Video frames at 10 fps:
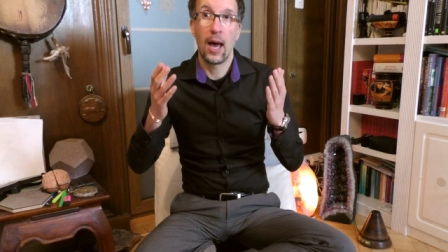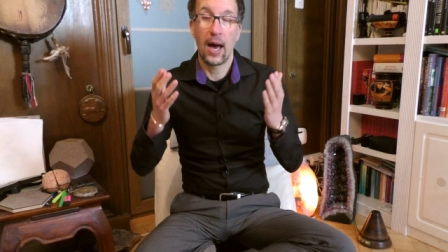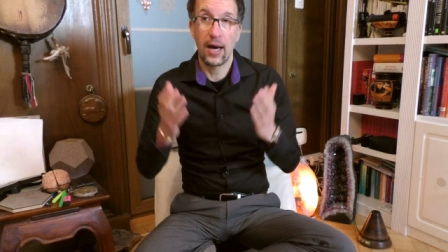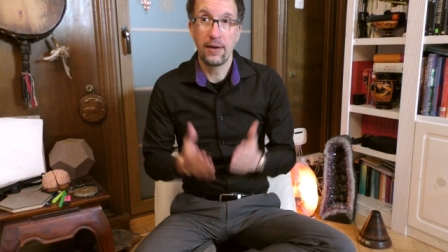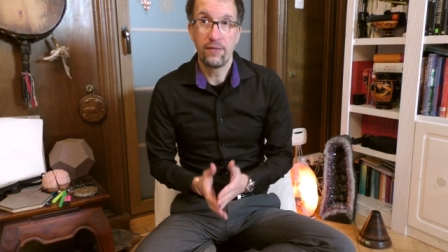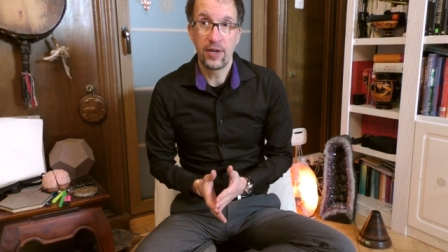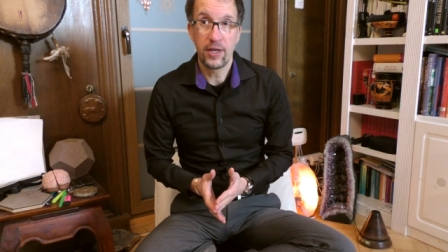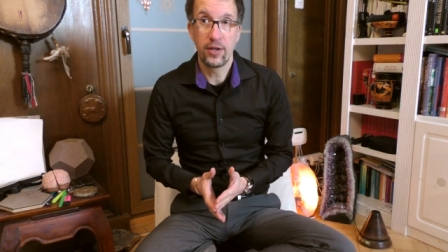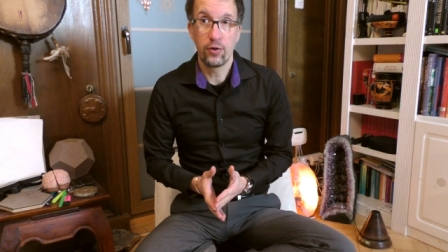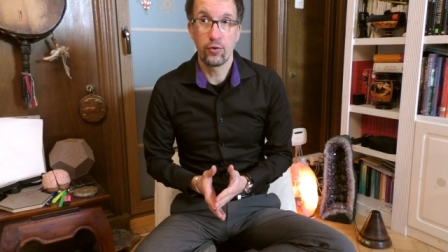Ein
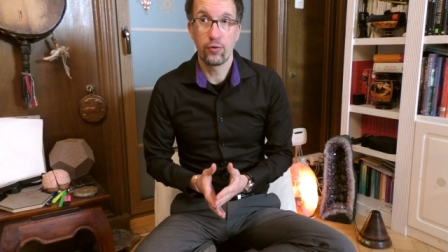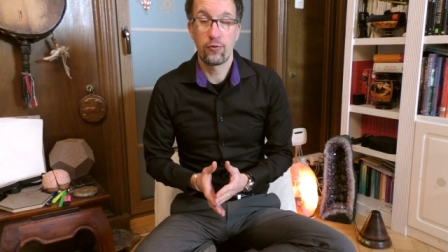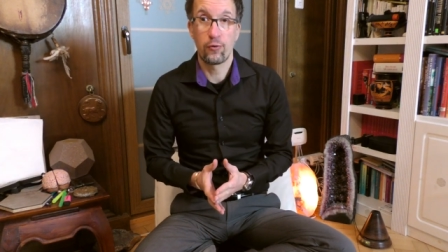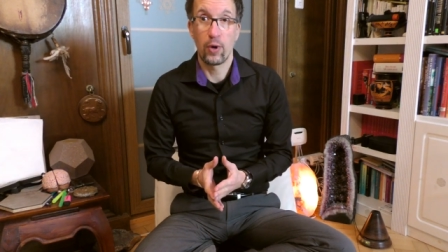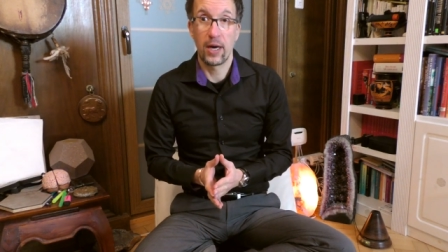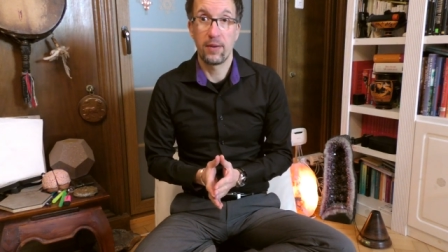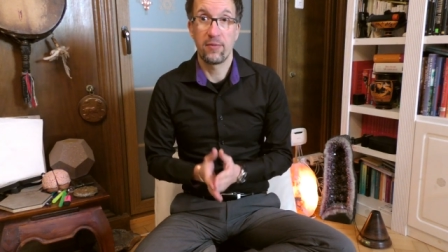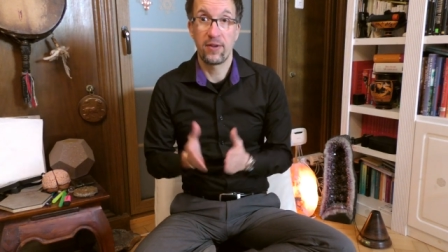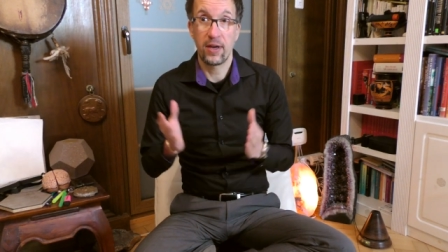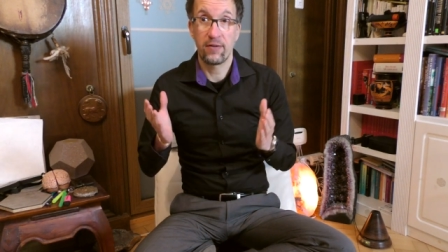Video zu einem
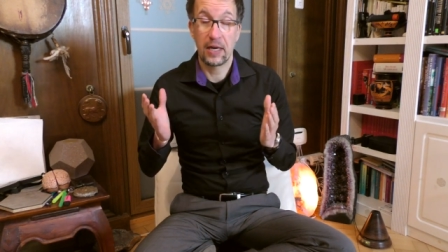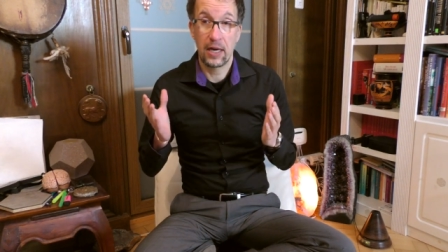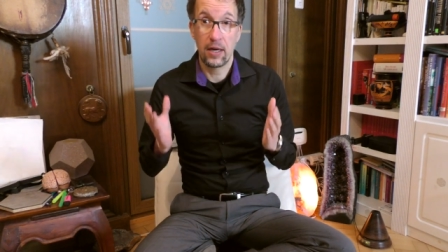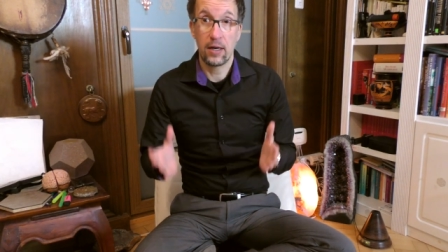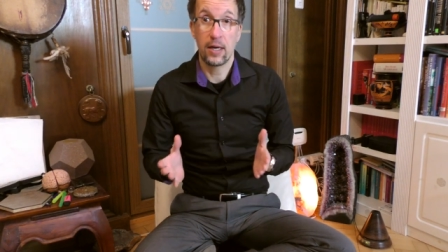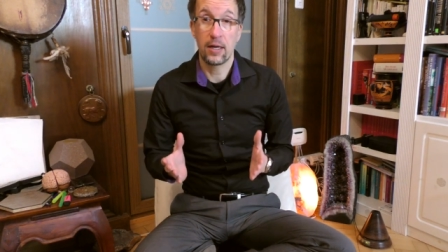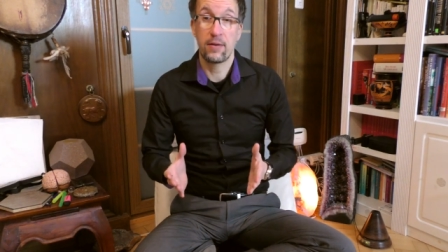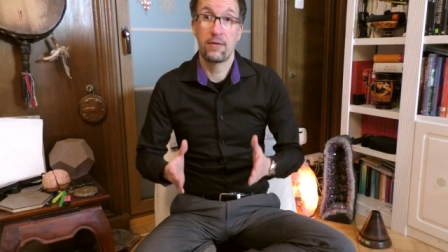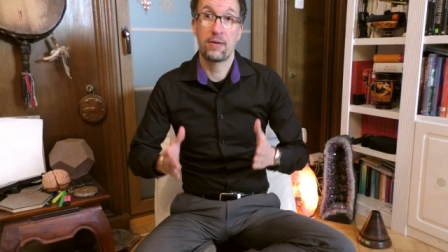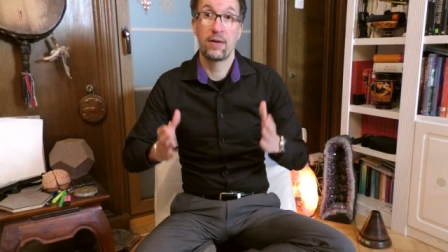sehr, sehr
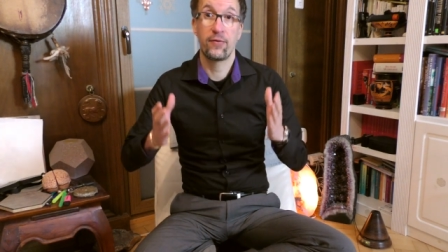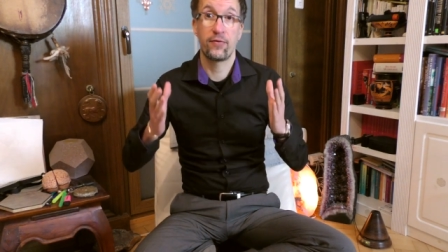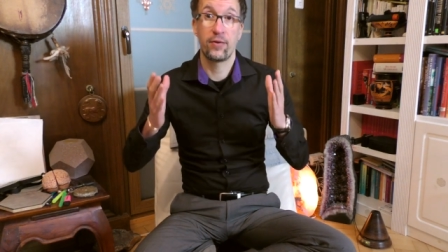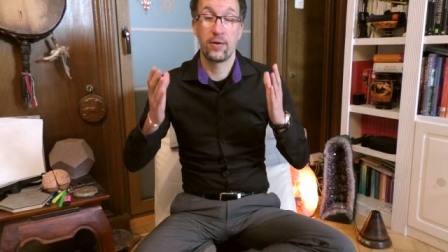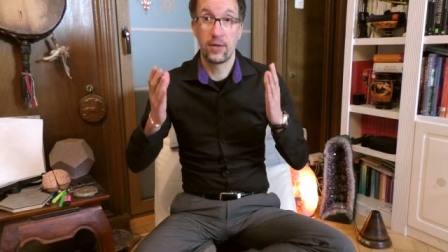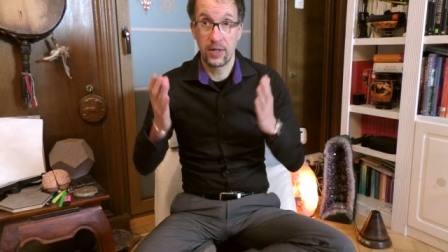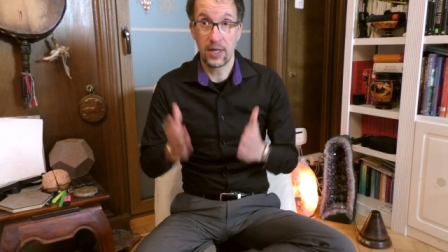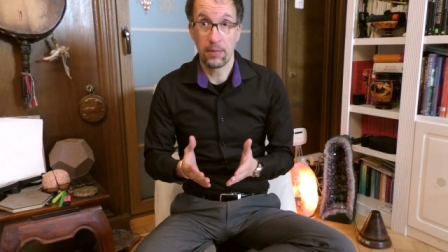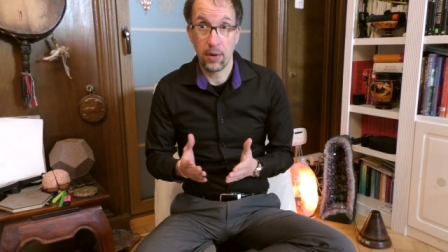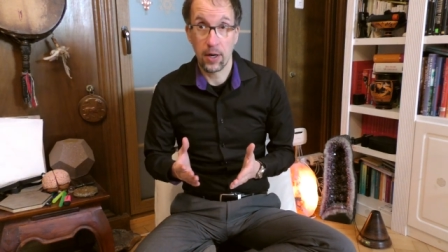ernsthaften
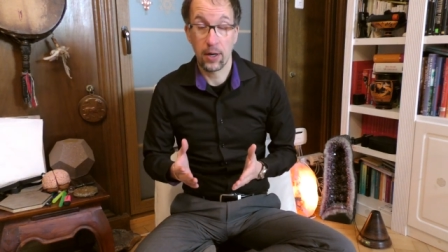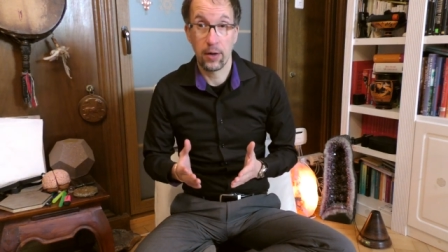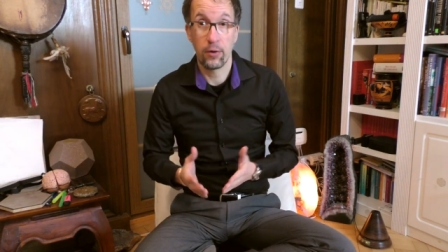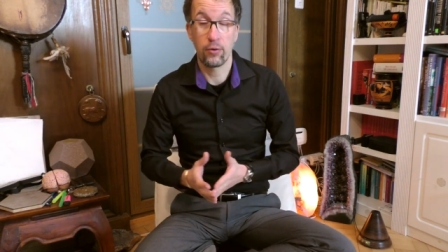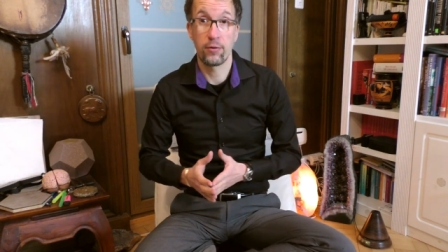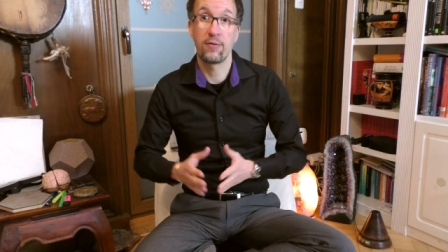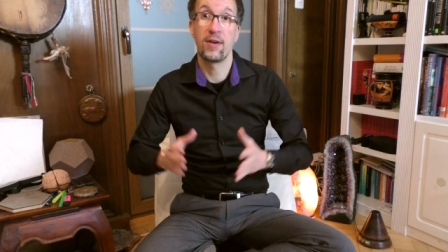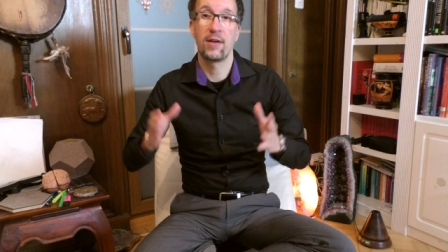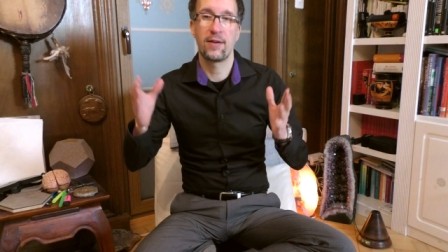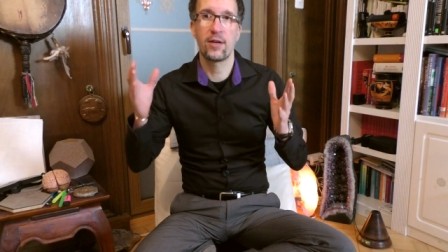Thema und
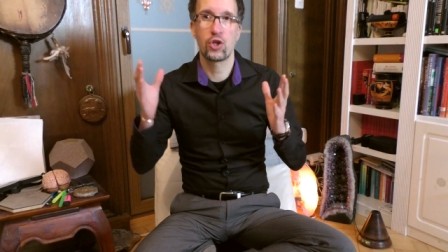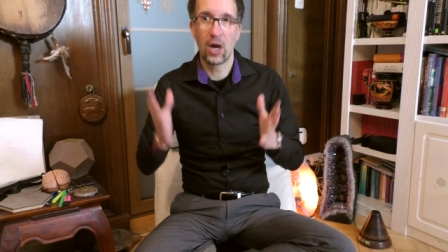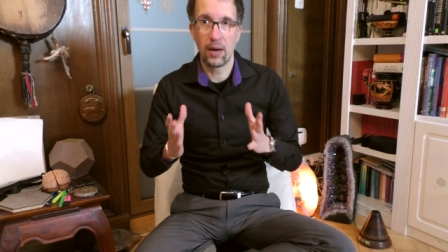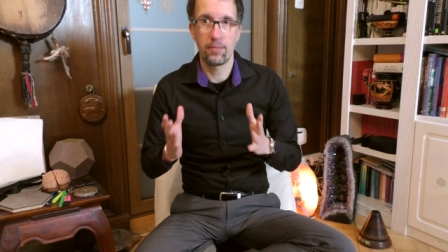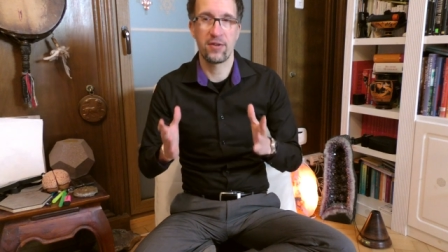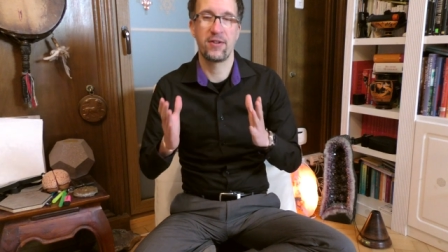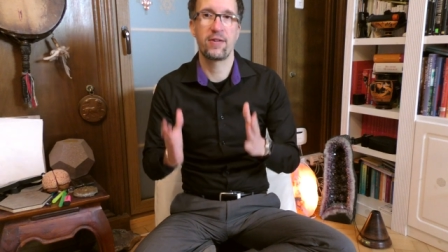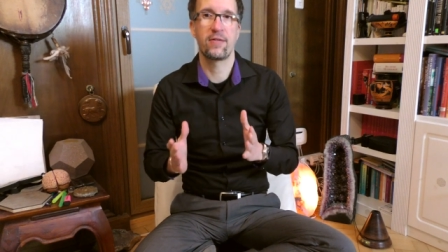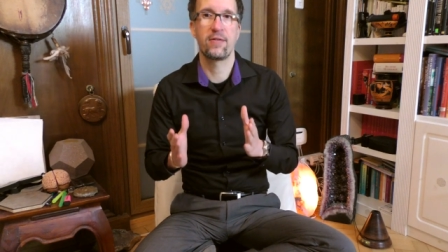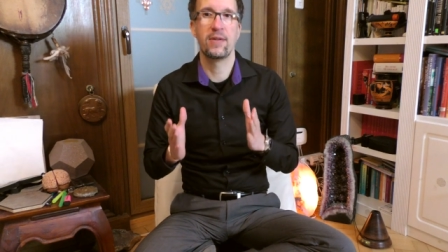sehr, sehr
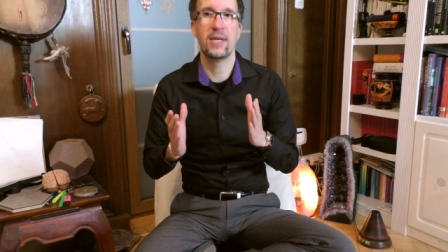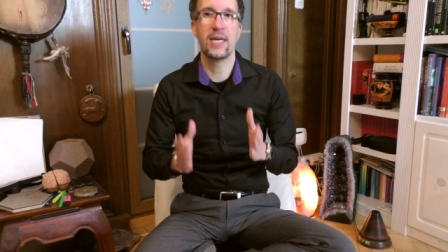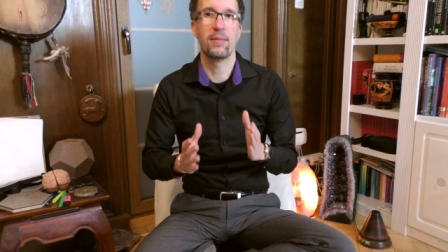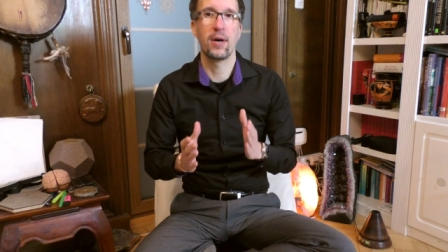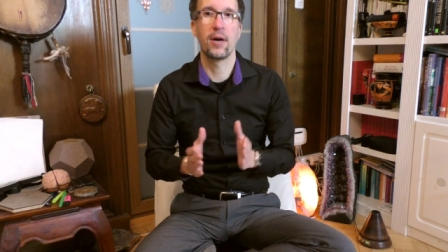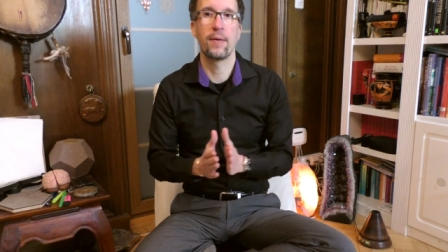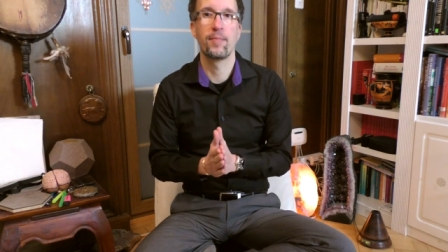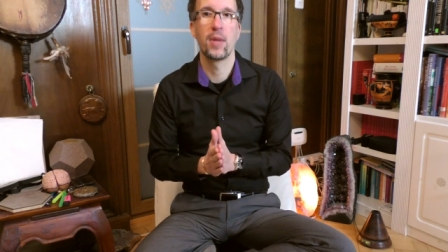schambesetzten Thema.